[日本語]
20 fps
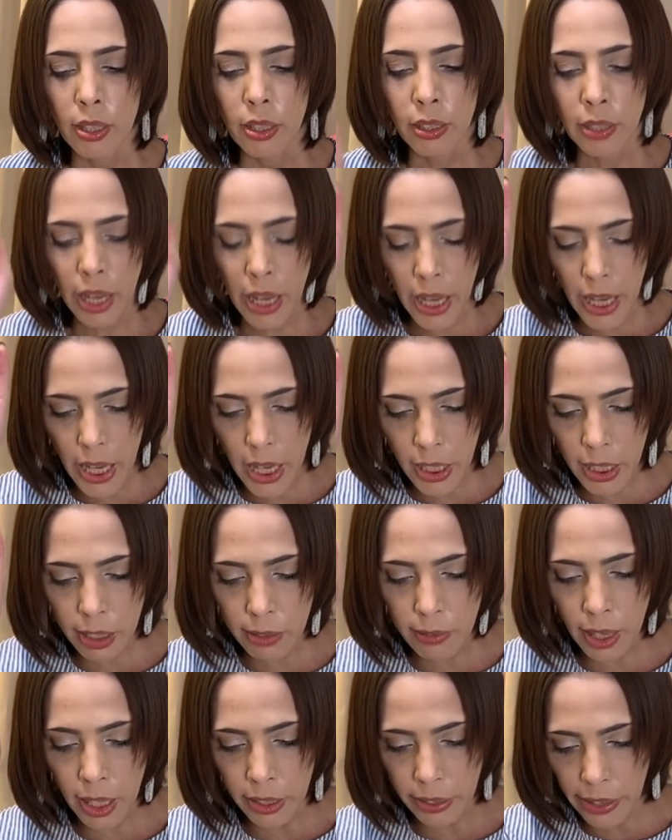礼儀
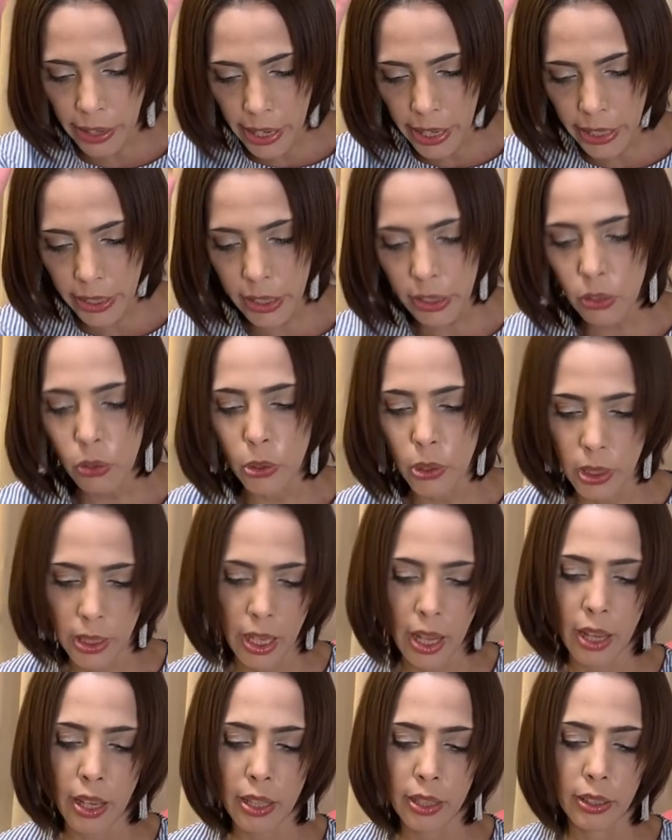は礼儀とし
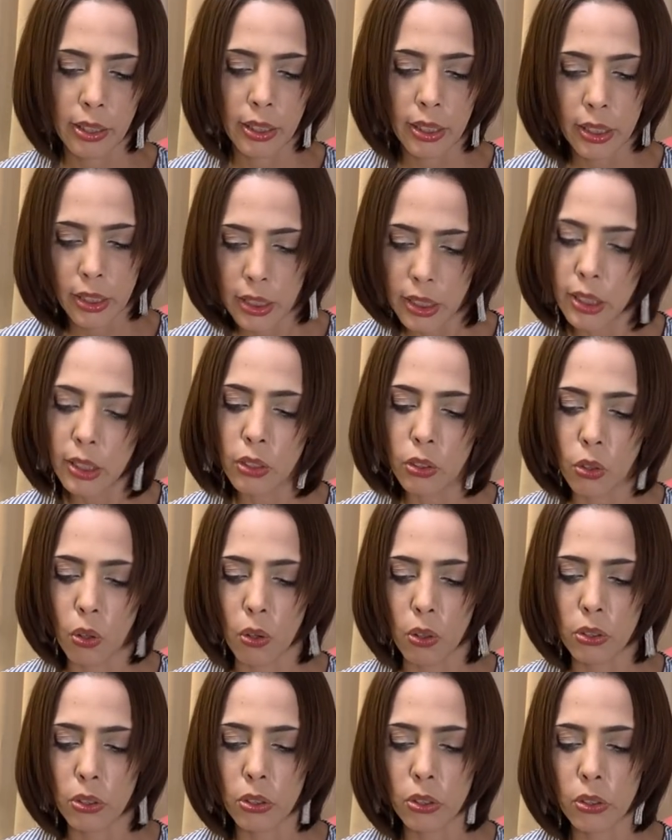てきちん
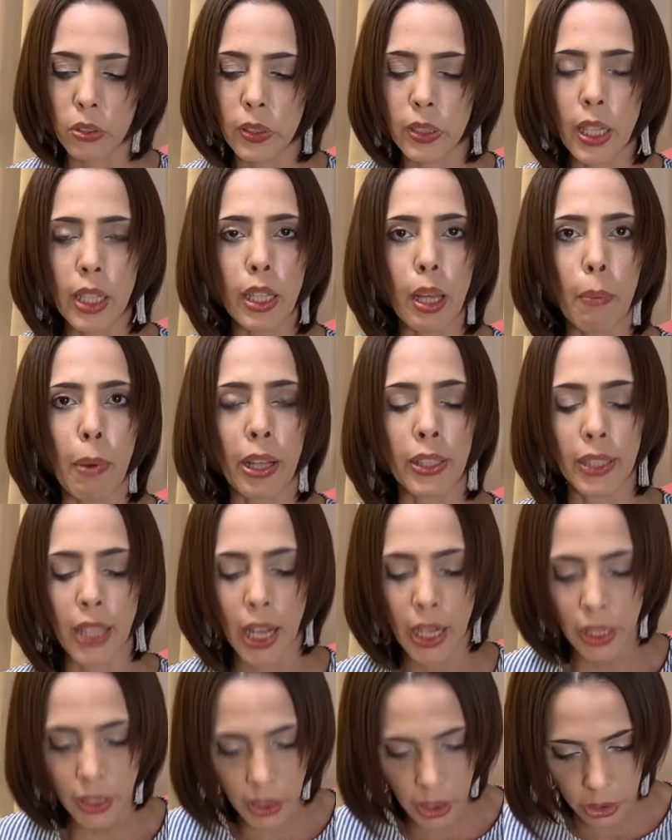と尽くさねば
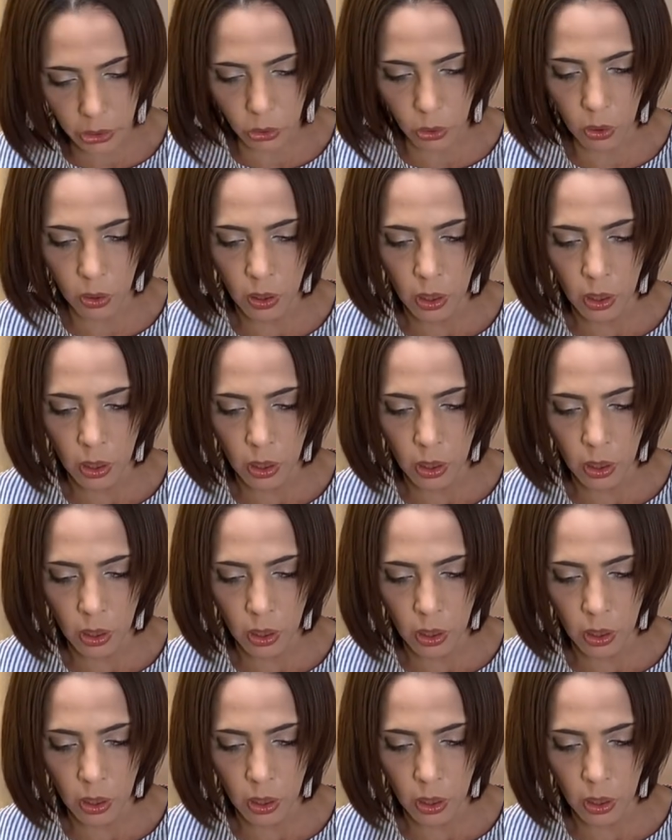ならないと。